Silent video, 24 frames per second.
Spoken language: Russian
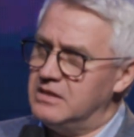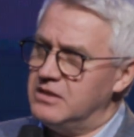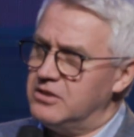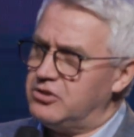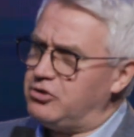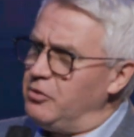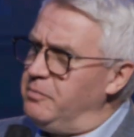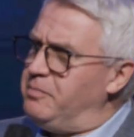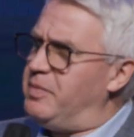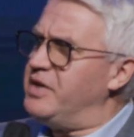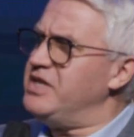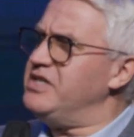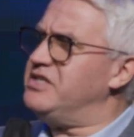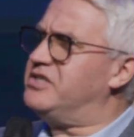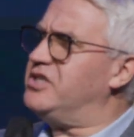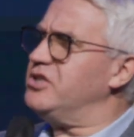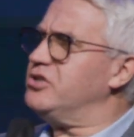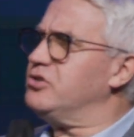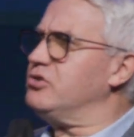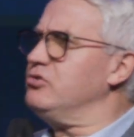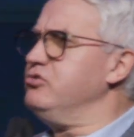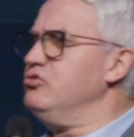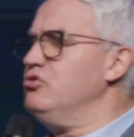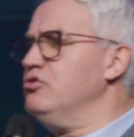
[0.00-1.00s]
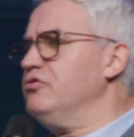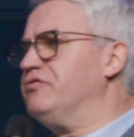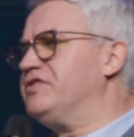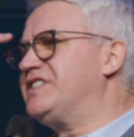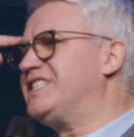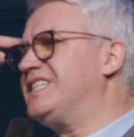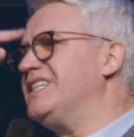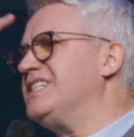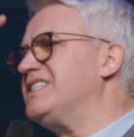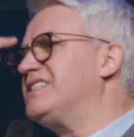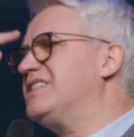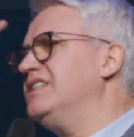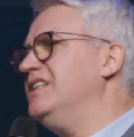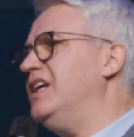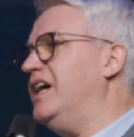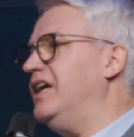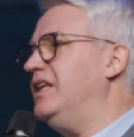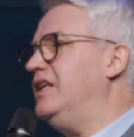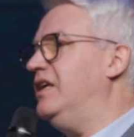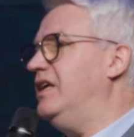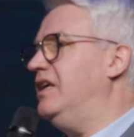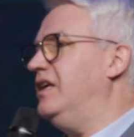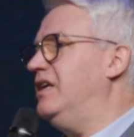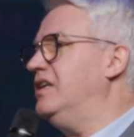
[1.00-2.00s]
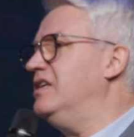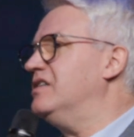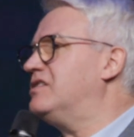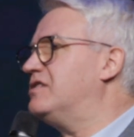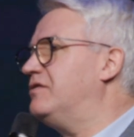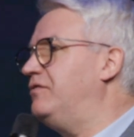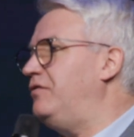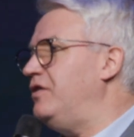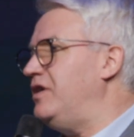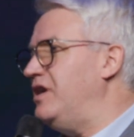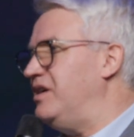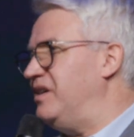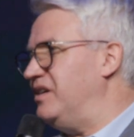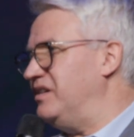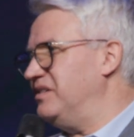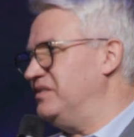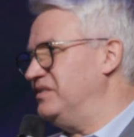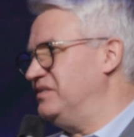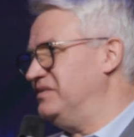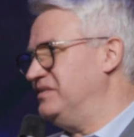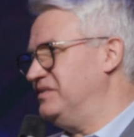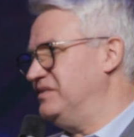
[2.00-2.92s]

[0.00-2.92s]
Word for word: что произошло в сознании Есфири?